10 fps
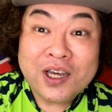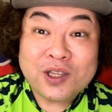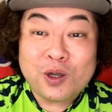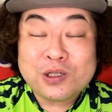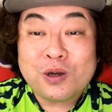
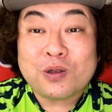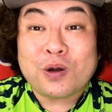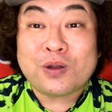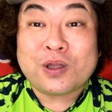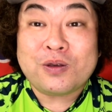年
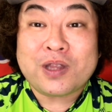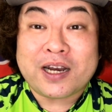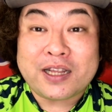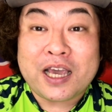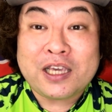男って言った
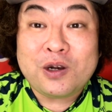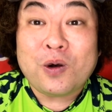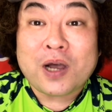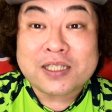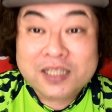らね、
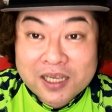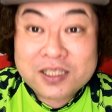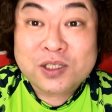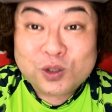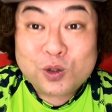広岡
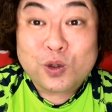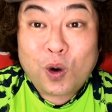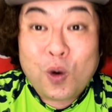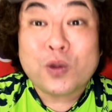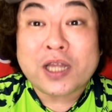選手、
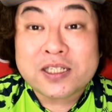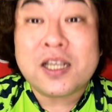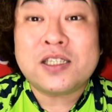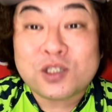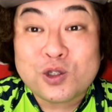太田
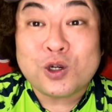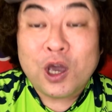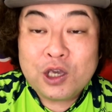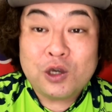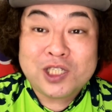選手、
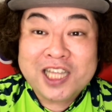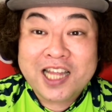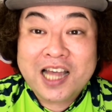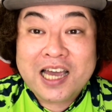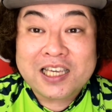吉
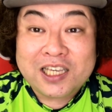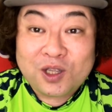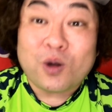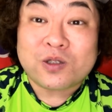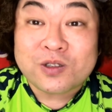田大輝
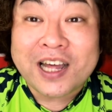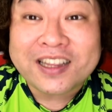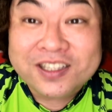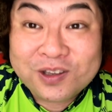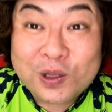投手な
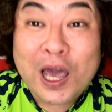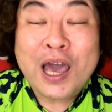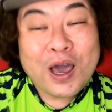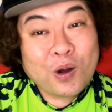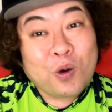んですよね。
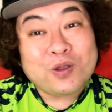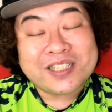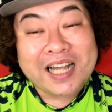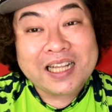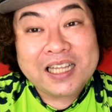この
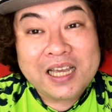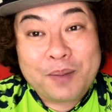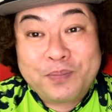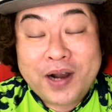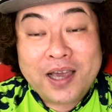3人
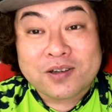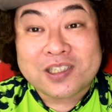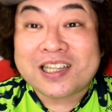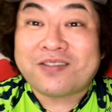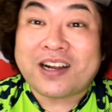がブレイク
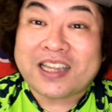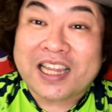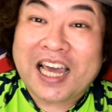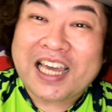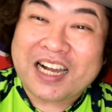してくれて
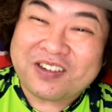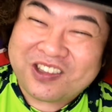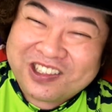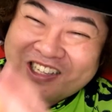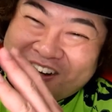ね、
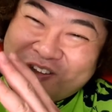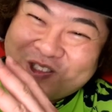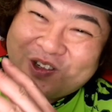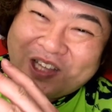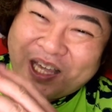
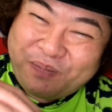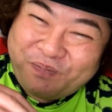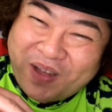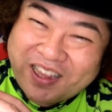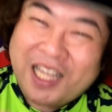ヤクルトスワローズをね、引っ
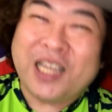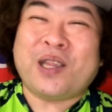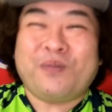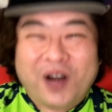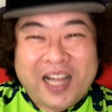張っていっ
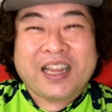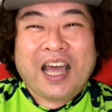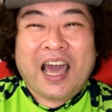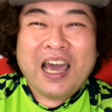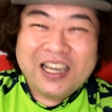てもらっ
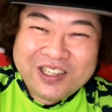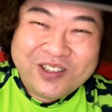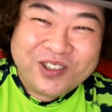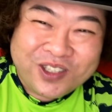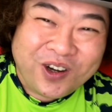て、
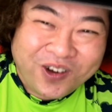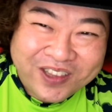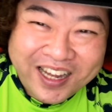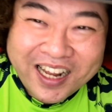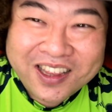優勝を
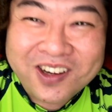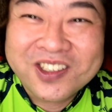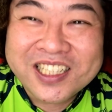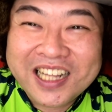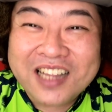狙って
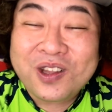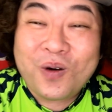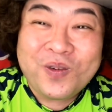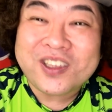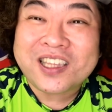ほしいなと
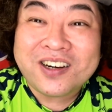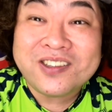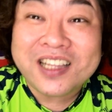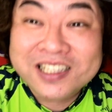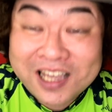思って
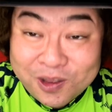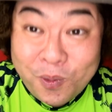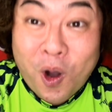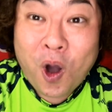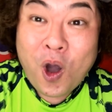るんですけど
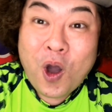も、